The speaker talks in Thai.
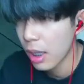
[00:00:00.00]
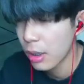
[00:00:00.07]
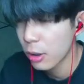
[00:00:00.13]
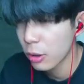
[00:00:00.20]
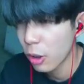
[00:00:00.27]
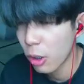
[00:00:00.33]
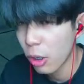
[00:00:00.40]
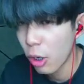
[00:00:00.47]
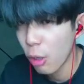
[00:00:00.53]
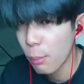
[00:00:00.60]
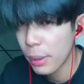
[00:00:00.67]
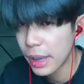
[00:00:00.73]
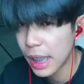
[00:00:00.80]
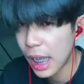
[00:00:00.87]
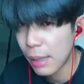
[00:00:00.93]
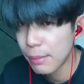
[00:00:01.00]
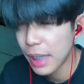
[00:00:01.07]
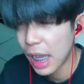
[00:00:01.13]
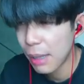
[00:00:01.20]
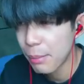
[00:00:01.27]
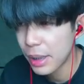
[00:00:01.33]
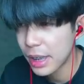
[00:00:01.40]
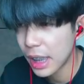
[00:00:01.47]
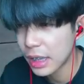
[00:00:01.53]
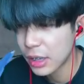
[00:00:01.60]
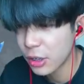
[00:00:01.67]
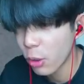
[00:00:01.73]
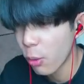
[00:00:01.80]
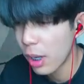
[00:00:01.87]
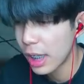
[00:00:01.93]
น้องๆก็คอมเมนต์นะครับอยากให้พี่ตัด
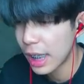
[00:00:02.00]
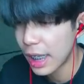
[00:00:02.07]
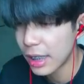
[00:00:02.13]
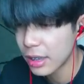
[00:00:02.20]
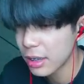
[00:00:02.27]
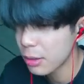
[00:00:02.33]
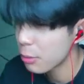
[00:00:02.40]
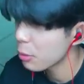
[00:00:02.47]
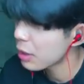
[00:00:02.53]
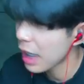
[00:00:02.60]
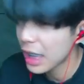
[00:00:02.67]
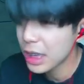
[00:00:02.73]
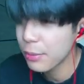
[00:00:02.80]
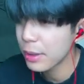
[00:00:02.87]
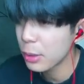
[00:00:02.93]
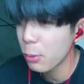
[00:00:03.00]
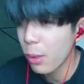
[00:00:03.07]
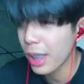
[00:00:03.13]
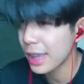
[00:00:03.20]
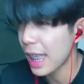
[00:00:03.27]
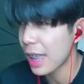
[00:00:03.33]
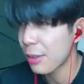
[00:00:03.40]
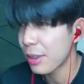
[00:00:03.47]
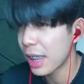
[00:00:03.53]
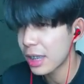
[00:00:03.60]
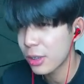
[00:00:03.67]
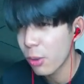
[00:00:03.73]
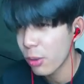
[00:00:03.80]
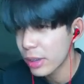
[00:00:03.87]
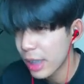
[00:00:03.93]
ทรงอะไรแล้วกูทั้งชีวิตกูก็ตัดอยู่แค่
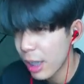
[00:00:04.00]
ทรงเดีย